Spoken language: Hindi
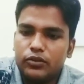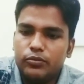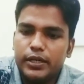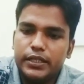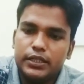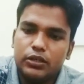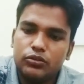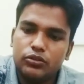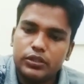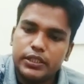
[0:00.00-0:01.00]
घुमा देता हूँ
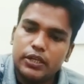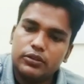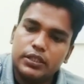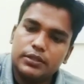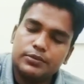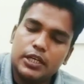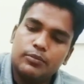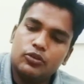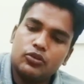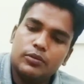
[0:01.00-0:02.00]
क्योंकि क्या होता है जब
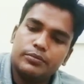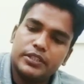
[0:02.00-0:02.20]
साबुन को हम